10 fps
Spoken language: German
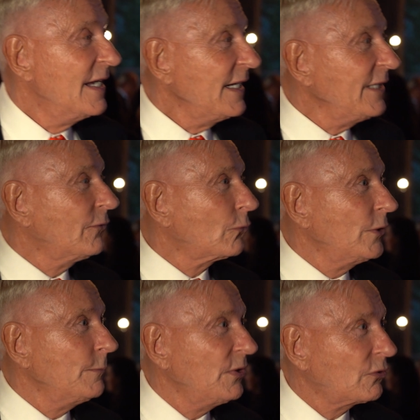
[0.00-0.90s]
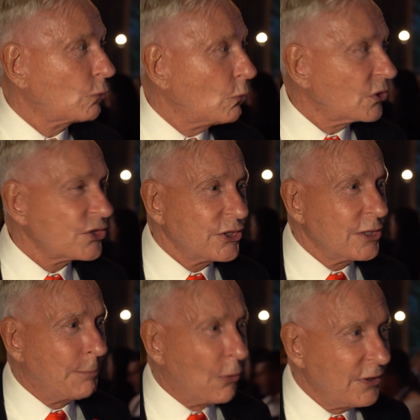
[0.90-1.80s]
in so einem historischen
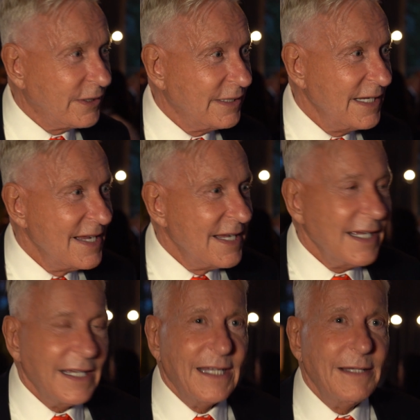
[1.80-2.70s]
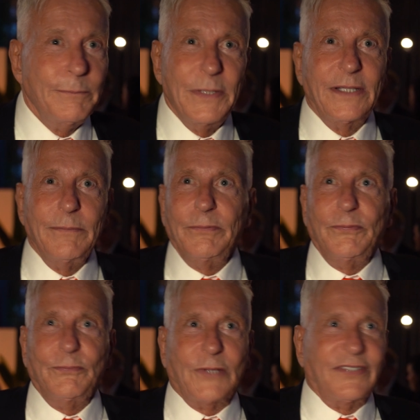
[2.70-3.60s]
Gebäude, äh, mit,
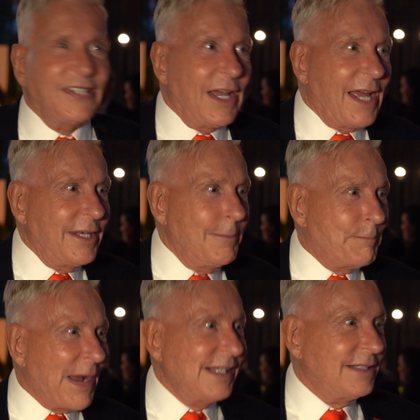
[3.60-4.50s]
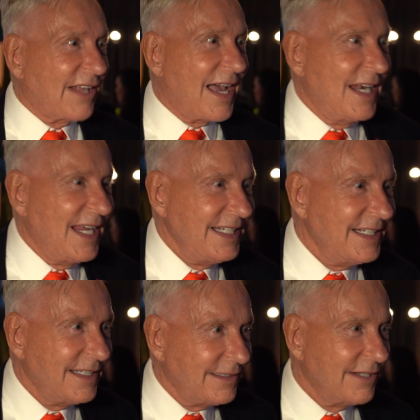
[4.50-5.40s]
das hier an einen Ballsaal
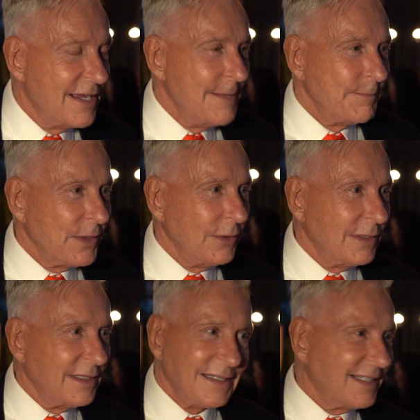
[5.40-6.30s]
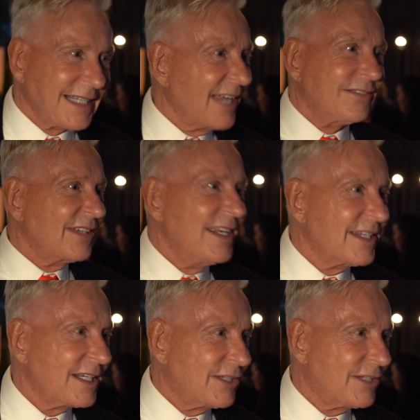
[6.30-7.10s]
erinnert. Äh, ganz andere